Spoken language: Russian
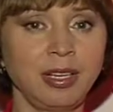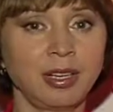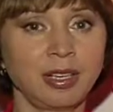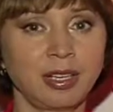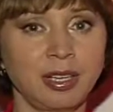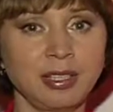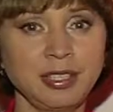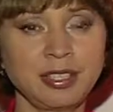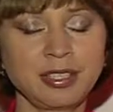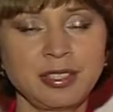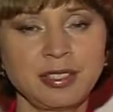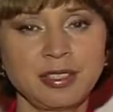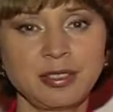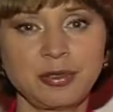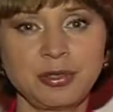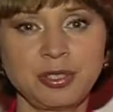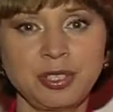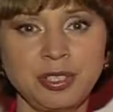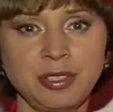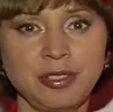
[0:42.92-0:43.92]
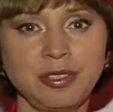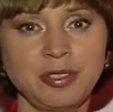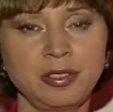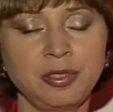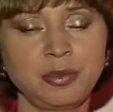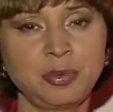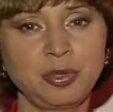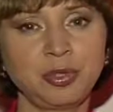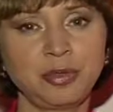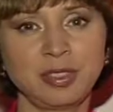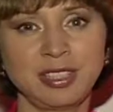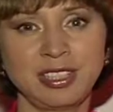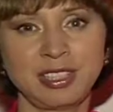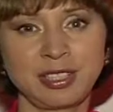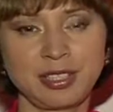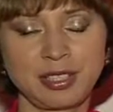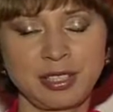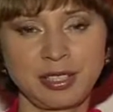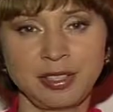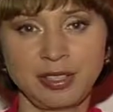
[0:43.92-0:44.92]
Конечно, изучение любого
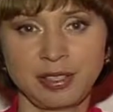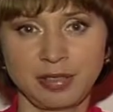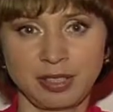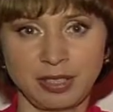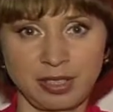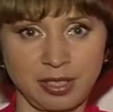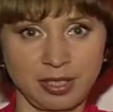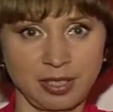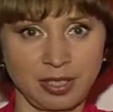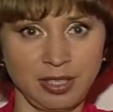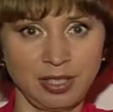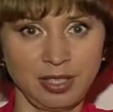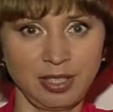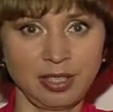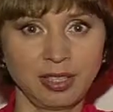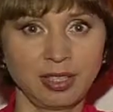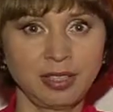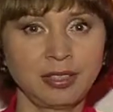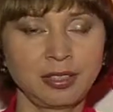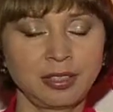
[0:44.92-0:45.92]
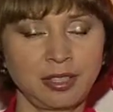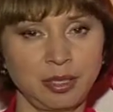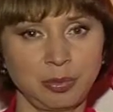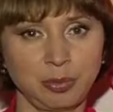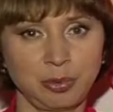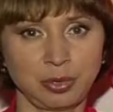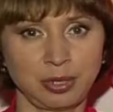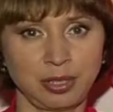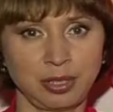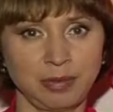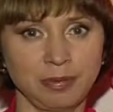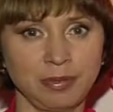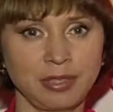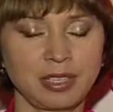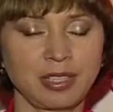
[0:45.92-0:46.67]
иностранного языка – это работа,